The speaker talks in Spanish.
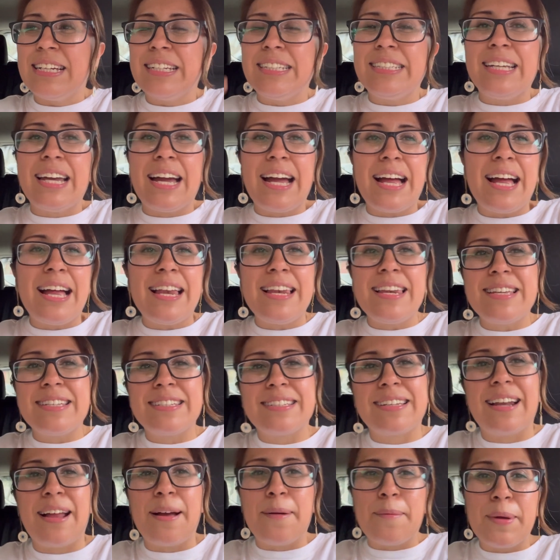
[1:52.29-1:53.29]
Ya les
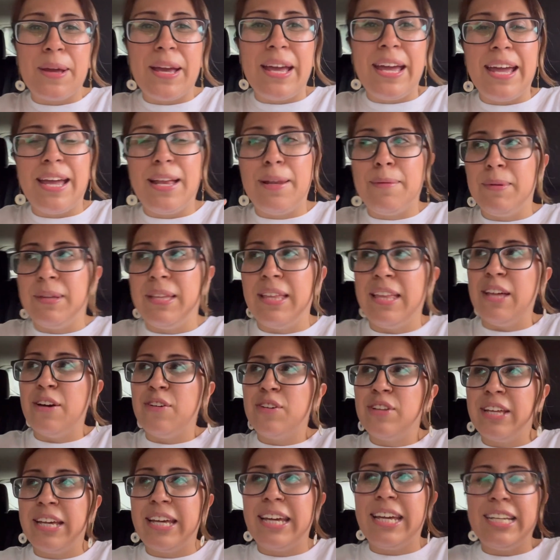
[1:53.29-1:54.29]
grabé el
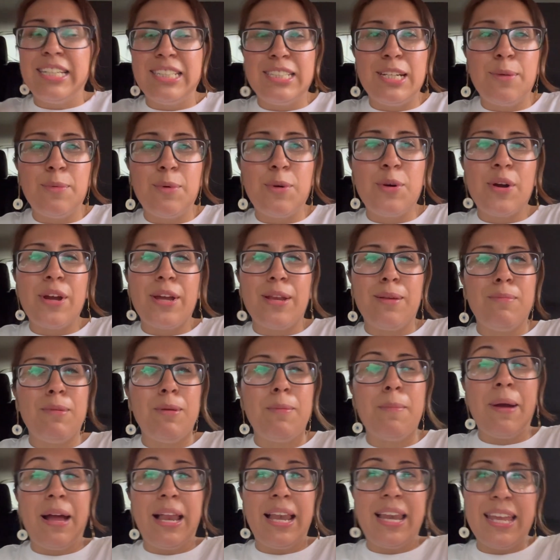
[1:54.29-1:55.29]
video de qué llevo en mi
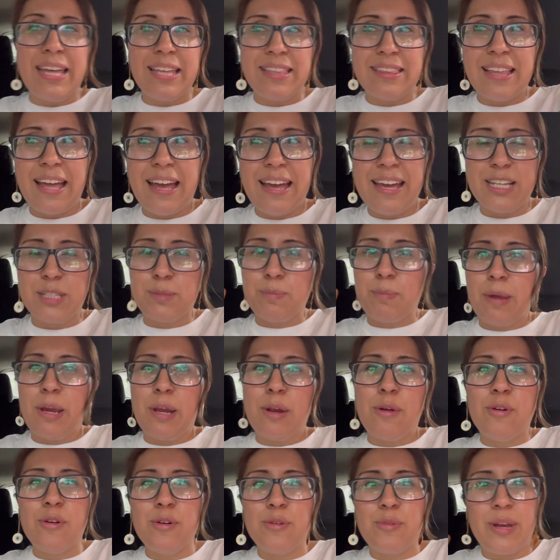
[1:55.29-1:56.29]
maleta,
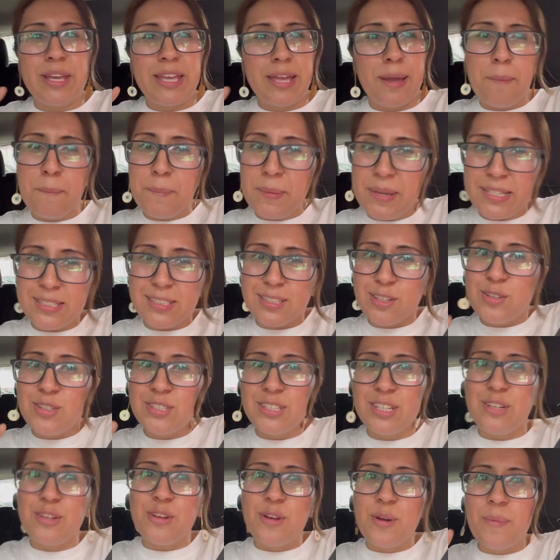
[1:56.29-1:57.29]
espero lo hayan visto y
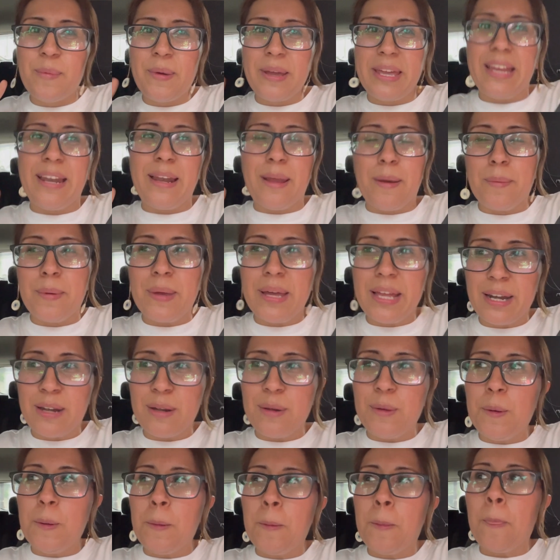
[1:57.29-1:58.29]
si no, vayan a
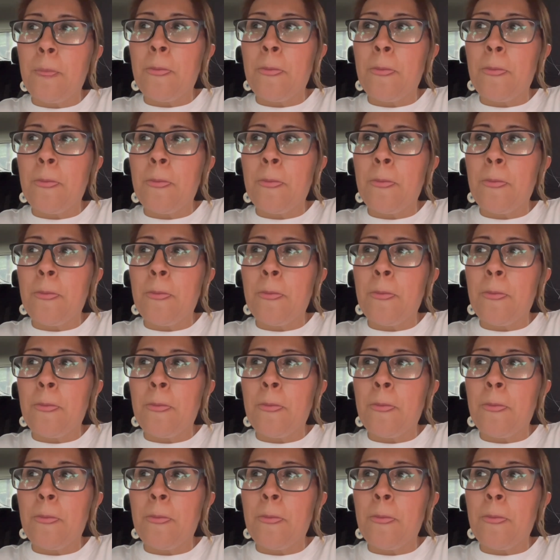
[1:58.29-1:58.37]
verlo.